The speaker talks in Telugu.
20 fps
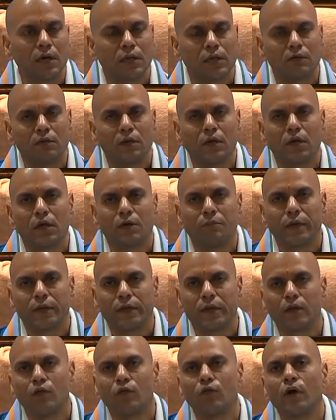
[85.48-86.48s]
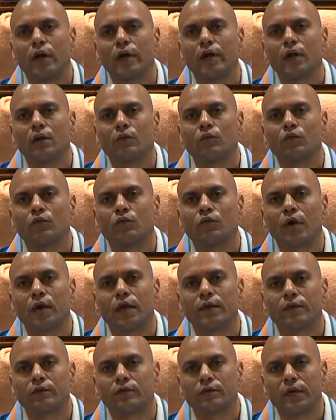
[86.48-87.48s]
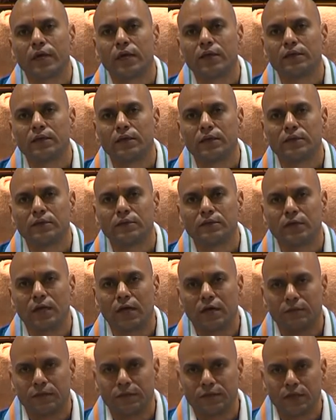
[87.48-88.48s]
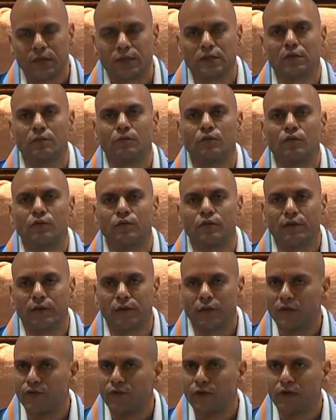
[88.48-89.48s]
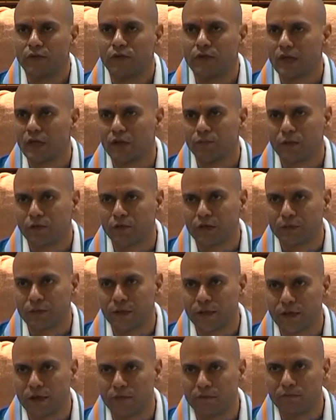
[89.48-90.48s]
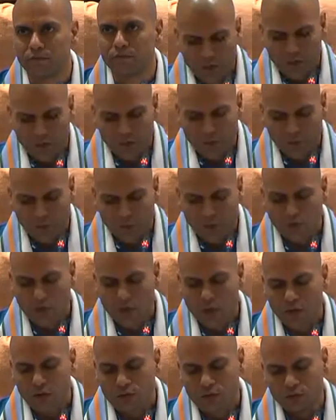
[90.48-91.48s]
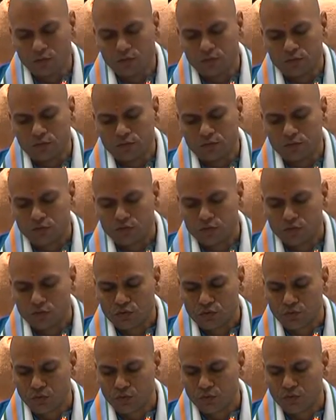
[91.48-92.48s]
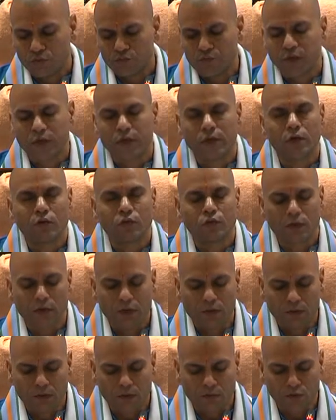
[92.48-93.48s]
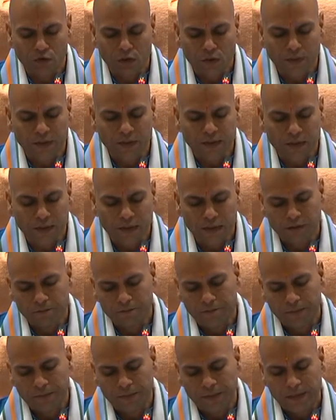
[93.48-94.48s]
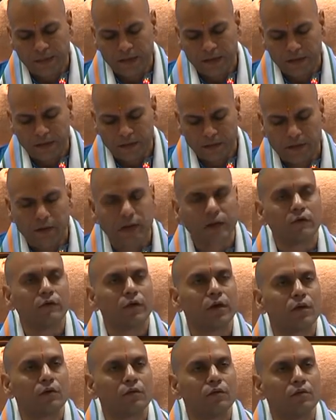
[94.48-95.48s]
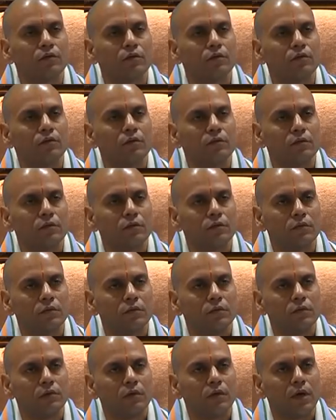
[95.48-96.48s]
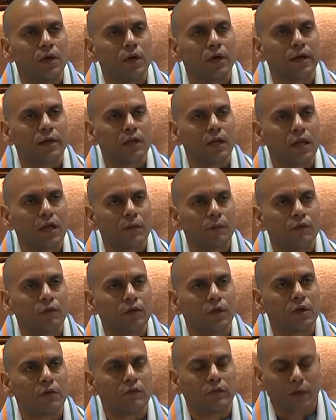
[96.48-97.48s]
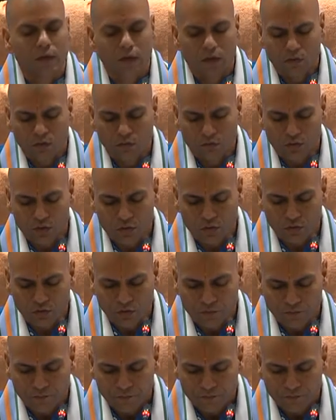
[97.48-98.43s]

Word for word: అదేవిధంగా పన్నెండు గంటల ముందు ఖాళీ చేస్తున్నట్లయితే యాభై శాతం రీఫండ్ విధానం ప్రవేశపెట్టాం ఇప్పుడు వరకు జూన్ పదిహేను తేదీ మనం మొదలు పెడితే నిన్నటి వరకు అంటే దాదాపు ఇరవై రెండు రోజుల్లో